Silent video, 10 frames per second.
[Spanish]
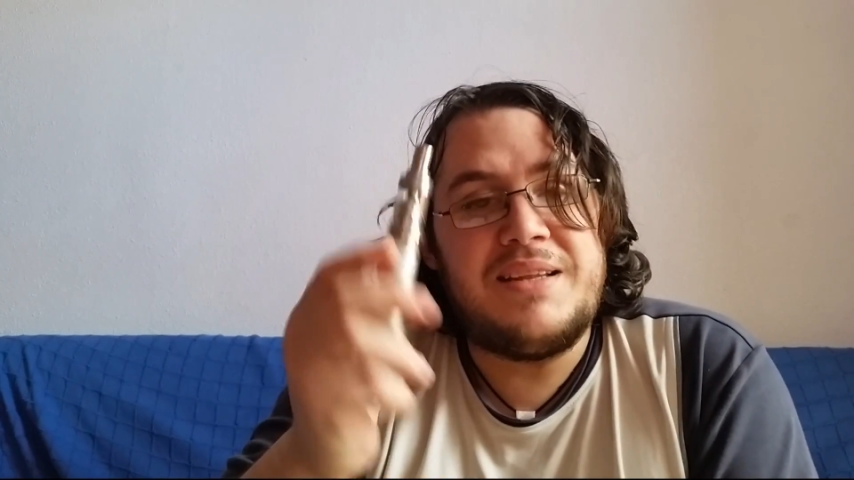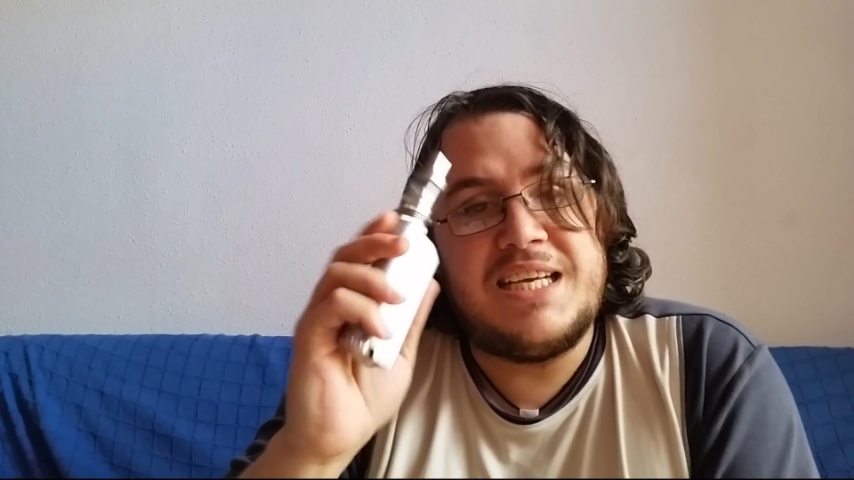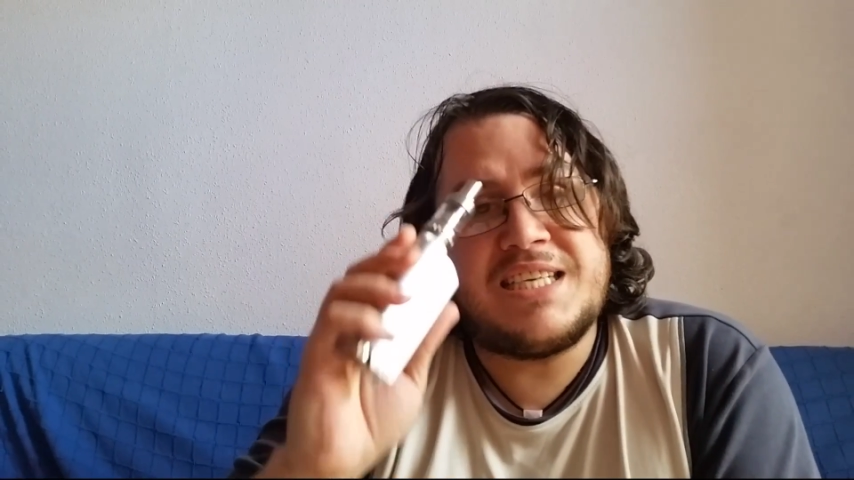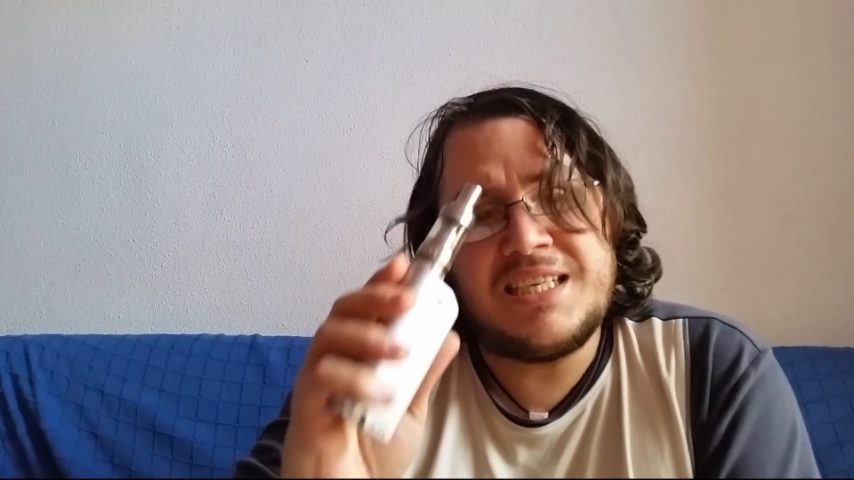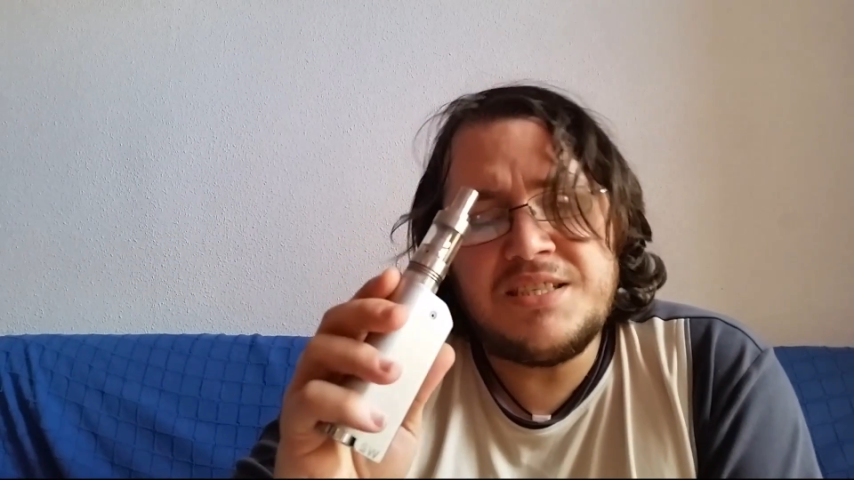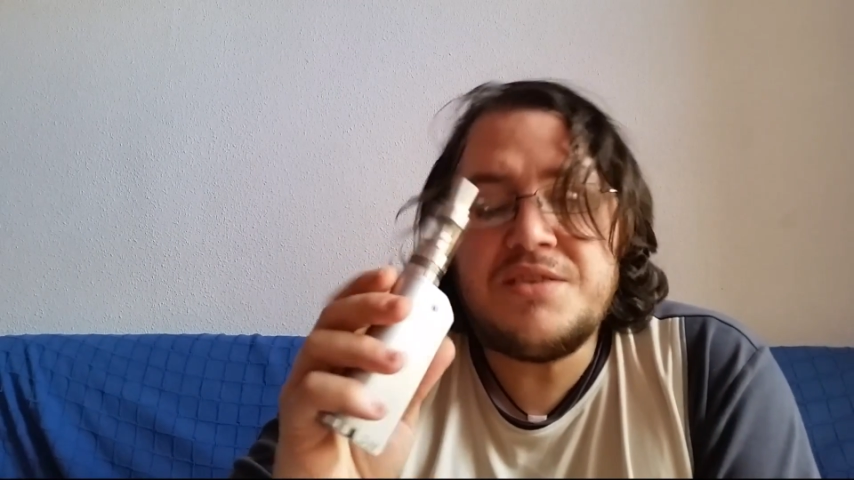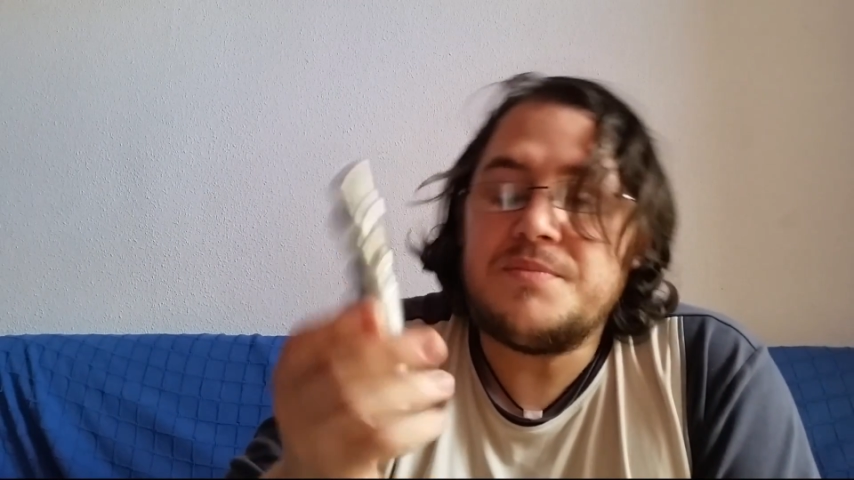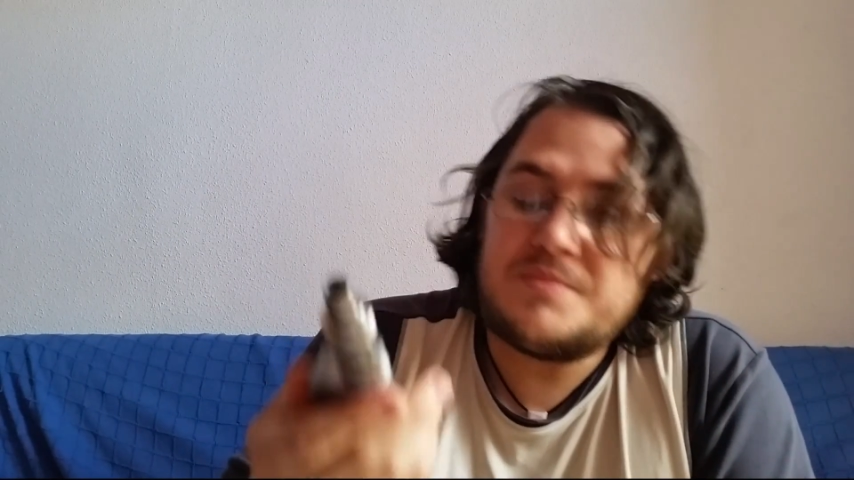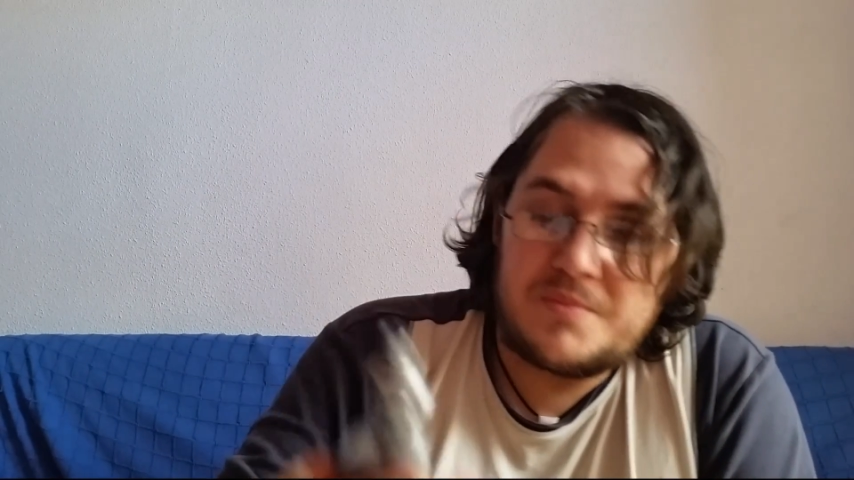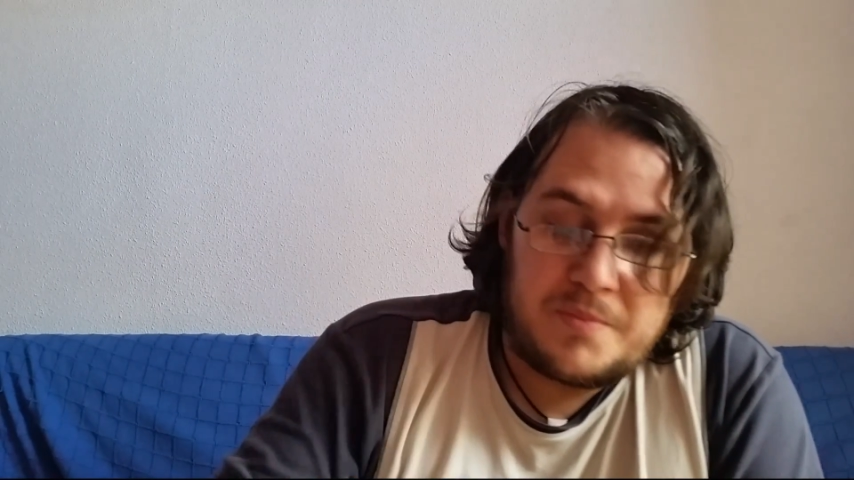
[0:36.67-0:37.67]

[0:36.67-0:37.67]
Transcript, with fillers: de Sense,